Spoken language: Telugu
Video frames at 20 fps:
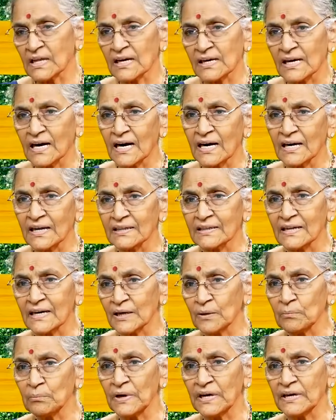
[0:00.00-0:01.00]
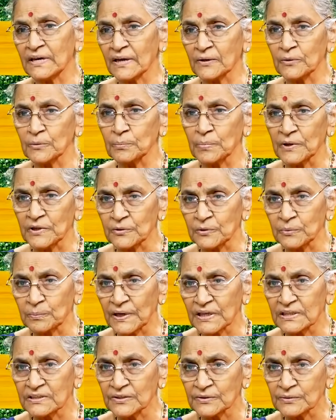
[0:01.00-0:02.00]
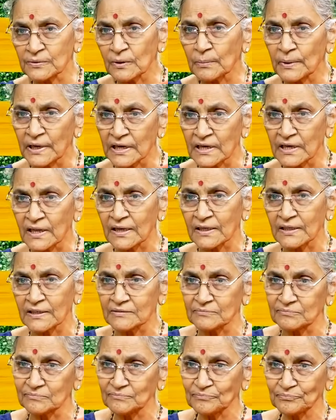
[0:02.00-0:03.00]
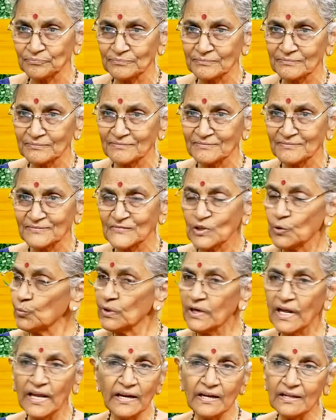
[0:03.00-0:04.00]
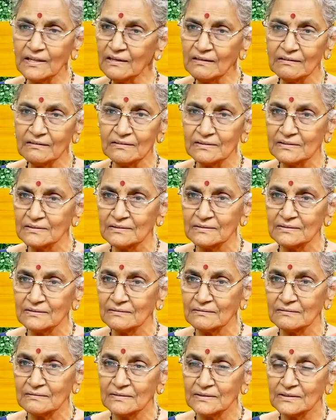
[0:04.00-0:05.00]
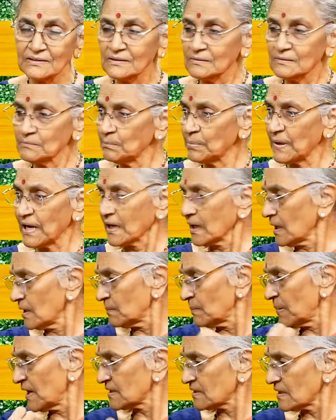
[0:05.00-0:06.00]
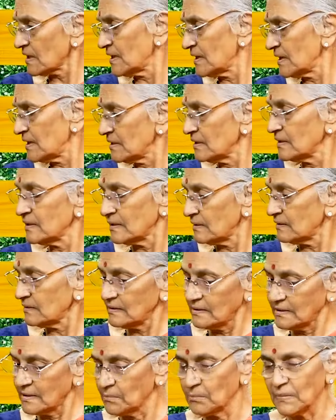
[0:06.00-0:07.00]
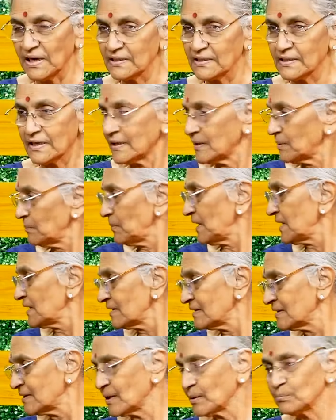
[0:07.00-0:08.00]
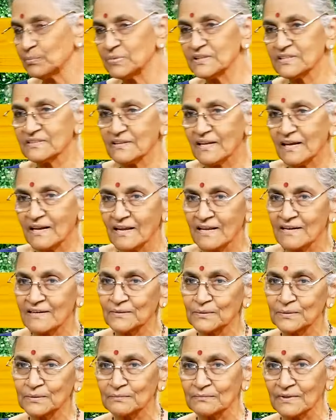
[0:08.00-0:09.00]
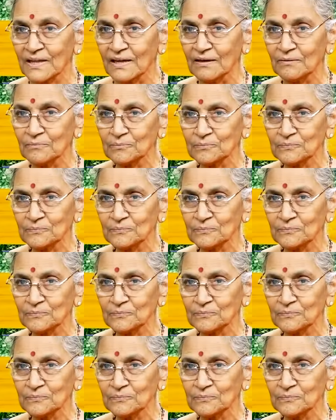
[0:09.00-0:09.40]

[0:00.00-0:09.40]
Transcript: తన కాళ్ళకి దండం పెట్టారు పది రూపాయలు చేతిలో పెట్టాలి ఉంటాయి కదా ఉంటాయి ఇంకా పక్కన భర్తను అడిగి అమ్మాయి దండం పెట్టింది డబ్బిస్తారా అని అడుగుతుందా